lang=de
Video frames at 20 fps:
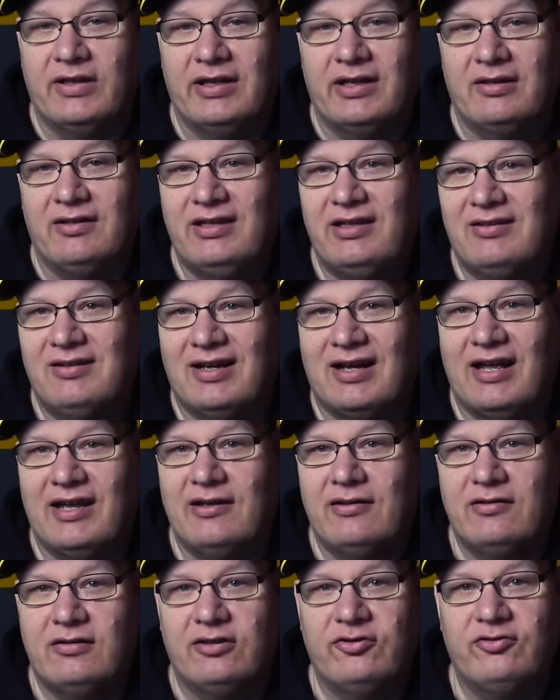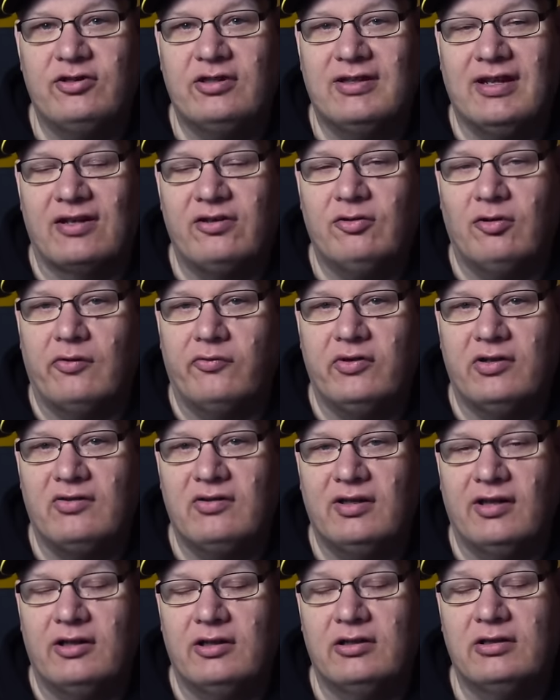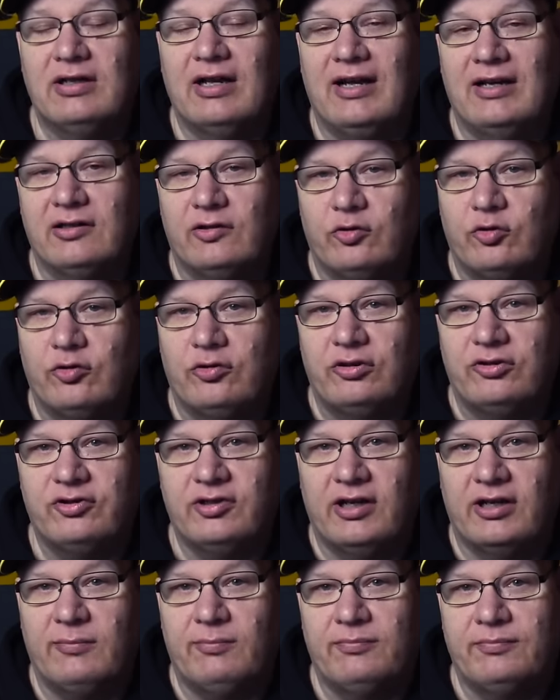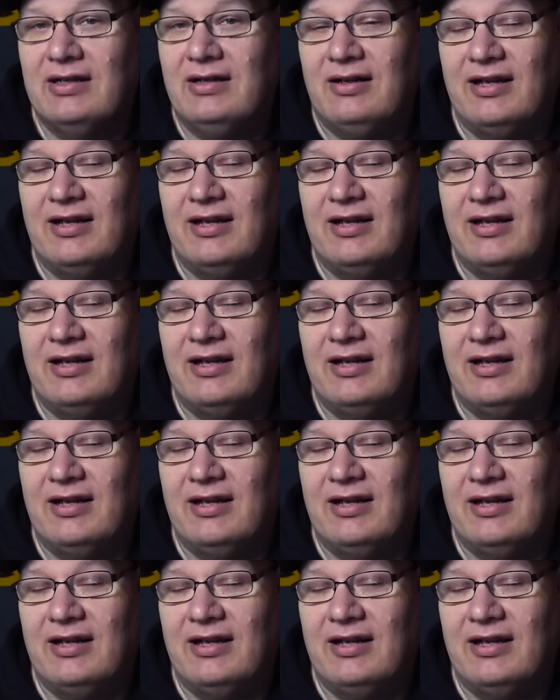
ehe die drei nicht das offiziell angekündigt haben.